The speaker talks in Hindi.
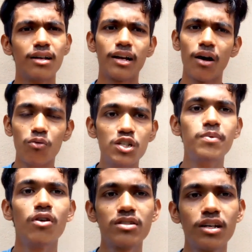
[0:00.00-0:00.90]
क्या कुछ
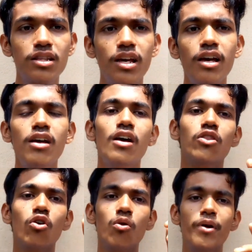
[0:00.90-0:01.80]
भी हो सकती
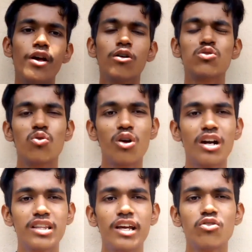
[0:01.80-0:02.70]
है तो वीडियो को शुरू
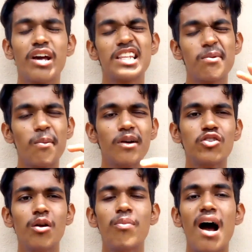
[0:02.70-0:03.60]
करते हैं तो एक्सपेरिमेंट
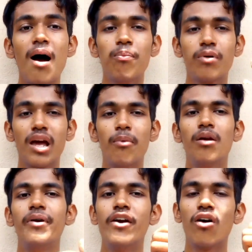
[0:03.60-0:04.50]
तरफ आप
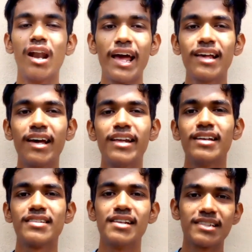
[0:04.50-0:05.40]
केवल वीडियो को लाइक
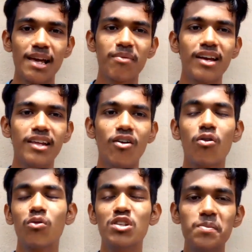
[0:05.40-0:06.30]
करिए सब्सक्राइब करिए
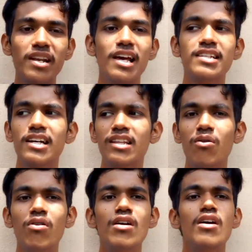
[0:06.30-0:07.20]
और कुछ भी नहीं चाहता
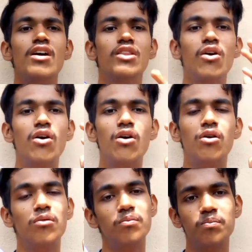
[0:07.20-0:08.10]
हूँ
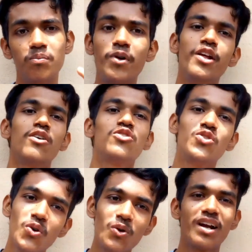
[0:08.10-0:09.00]
तो वीडियो
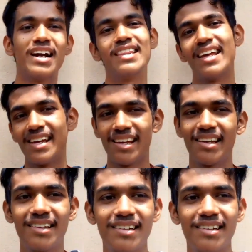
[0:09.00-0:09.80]
शुरू करते हैं